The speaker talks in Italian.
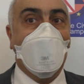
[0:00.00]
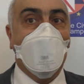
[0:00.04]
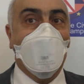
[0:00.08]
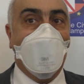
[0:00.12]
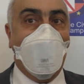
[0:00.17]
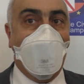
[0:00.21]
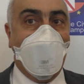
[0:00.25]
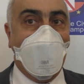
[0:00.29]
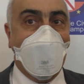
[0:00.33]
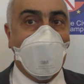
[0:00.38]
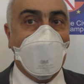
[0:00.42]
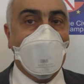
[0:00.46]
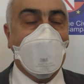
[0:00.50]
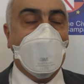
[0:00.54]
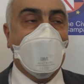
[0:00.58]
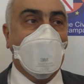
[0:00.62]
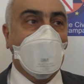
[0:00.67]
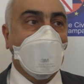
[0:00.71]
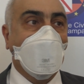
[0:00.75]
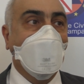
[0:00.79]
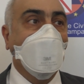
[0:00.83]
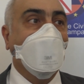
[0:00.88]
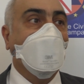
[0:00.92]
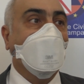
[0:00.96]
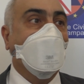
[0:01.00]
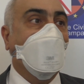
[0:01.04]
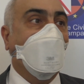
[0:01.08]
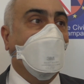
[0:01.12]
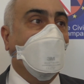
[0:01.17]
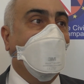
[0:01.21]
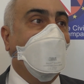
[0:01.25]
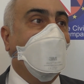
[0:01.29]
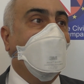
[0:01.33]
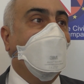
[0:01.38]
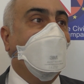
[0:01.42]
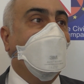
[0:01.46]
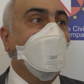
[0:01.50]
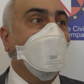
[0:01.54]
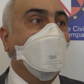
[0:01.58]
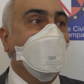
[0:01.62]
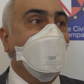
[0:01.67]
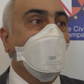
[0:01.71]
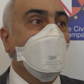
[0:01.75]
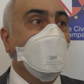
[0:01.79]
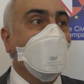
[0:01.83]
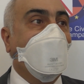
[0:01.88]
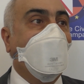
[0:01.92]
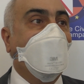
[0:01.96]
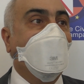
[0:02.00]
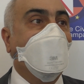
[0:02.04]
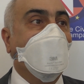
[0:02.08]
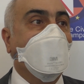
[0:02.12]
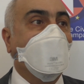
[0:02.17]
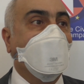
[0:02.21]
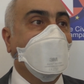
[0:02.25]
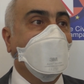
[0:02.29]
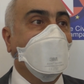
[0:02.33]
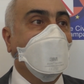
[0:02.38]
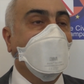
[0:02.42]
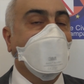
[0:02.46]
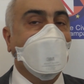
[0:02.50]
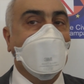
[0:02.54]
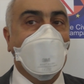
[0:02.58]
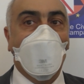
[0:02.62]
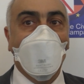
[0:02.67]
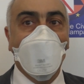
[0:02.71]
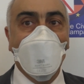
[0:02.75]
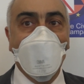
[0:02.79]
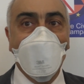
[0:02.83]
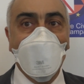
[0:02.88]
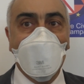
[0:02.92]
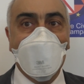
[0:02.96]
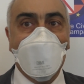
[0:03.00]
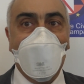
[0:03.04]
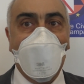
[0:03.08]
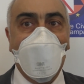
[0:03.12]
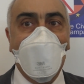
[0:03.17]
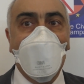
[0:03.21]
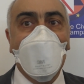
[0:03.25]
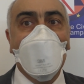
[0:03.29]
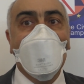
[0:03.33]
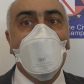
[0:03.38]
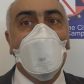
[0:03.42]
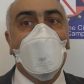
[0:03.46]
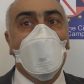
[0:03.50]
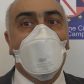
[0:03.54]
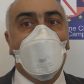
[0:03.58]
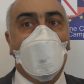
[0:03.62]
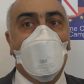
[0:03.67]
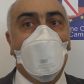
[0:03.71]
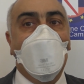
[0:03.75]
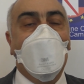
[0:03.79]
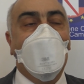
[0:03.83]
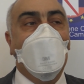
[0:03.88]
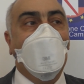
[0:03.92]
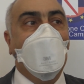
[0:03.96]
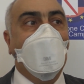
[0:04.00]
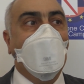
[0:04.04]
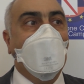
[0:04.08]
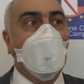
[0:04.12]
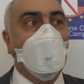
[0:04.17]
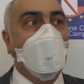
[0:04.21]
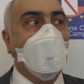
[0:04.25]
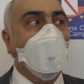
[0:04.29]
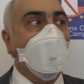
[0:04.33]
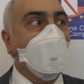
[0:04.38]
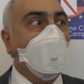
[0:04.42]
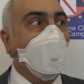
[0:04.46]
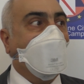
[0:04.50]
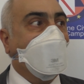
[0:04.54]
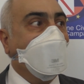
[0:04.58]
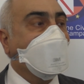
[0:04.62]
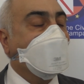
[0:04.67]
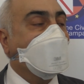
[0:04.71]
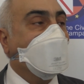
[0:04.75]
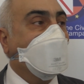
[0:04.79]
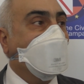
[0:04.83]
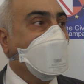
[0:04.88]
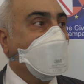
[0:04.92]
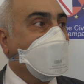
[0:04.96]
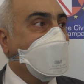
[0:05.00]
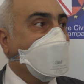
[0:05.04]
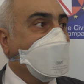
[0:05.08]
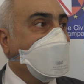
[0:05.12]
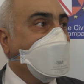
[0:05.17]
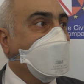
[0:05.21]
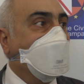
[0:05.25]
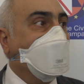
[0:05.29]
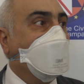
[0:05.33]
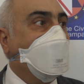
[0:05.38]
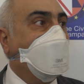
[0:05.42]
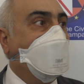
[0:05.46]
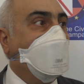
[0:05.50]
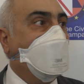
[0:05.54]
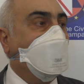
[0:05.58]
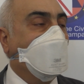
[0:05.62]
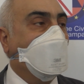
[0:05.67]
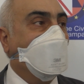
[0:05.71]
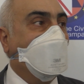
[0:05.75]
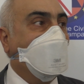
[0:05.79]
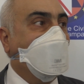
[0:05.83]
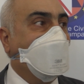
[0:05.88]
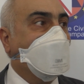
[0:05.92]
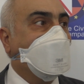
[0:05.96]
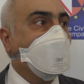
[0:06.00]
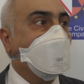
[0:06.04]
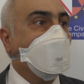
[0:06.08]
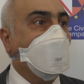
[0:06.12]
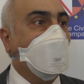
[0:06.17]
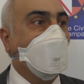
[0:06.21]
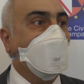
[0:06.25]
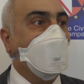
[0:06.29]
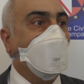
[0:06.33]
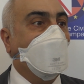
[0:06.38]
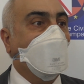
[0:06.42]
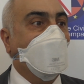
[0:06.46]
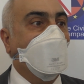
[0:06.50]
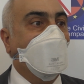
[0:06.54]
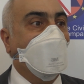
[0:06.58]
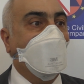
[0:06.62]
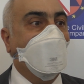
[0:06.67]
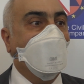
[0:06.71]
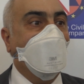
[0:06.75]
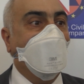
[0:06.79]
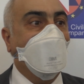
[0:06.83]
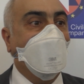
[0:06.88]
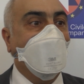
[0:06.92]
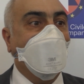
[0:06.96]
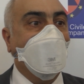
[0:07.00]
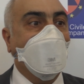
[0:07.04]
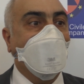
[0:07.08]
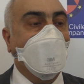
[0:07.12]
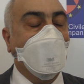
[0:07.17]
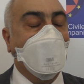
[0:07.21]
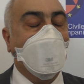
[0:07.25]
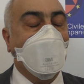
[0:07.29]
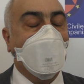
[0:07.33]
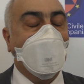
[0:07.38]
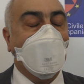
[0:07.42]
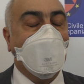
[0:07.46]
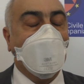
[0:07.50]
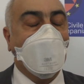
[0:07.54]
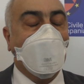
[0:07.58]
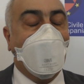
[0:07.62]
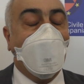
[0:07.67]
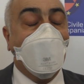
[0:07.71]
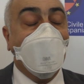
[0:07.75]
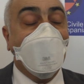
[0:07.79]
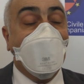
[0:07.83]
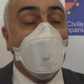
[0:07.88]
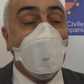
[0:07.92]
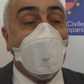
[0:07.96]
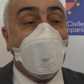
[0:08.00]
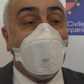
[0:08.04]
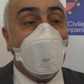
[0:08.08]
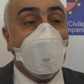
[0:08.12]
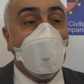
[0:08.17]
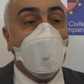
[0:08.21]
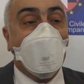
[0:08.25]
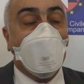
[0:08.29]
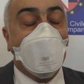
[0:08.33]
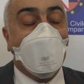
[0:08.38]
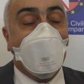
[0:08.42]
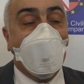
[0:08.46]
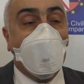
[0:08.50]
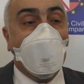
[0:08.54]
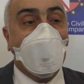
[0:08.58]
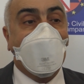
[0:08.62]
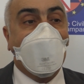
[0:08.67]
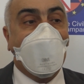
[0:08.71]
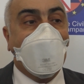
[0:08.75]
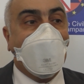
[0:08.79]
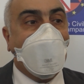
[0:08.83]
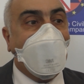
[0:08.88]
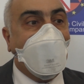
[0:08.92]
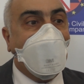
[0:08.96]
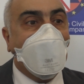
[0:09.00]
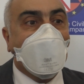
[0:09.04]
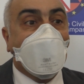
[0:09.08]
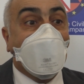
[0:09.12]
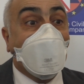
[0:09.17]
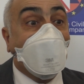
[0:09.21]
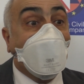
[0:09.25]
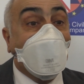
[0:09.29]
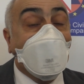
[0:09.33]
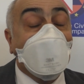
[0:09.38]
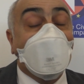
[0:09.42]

ma anche a tutte quelle esigenze di salute che eh, queste persone dovessero ehm, avere perché sono